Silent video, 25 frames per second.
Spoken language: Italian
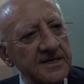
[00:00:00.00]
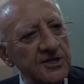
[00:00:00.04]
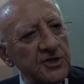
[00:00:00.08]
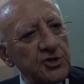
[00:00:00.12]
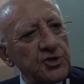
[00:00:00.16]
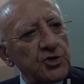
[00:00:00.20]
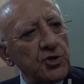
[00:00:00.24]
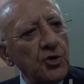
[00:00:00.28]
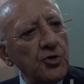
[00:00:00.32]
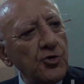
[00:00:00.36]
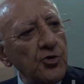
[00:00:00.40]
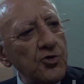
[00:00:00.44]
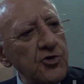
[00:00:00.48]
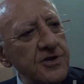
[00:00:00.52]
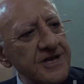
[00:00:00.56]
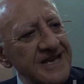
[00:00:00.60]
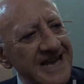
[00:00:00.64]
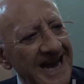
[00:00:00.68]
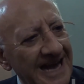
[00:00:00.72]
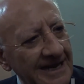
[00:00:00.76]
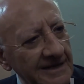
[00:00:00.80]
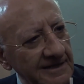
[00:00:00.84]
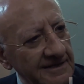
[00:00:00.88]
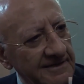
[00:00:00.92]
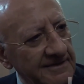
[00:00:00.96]
sono gli
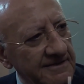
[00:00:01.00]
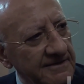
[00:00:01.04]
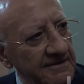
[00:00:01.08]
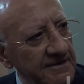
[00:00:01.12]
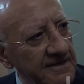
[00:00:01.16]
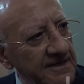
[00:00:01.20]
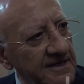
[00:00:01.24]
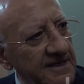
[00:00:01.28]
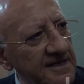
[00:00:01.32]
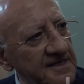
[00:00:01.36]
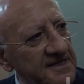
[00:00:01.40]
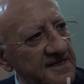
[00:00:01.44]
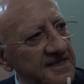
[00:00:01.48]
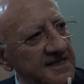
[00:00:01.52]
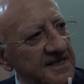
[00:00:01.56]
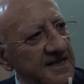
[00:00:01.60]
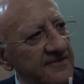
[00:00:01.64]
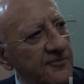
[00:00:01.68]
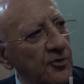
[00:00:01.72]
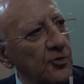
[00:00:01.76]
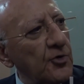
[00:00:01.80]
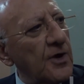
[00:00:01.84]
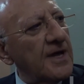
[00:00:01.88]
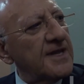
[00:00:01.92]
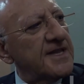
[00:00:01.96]
altri che si
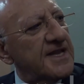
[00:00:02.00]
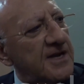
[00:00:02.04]
devono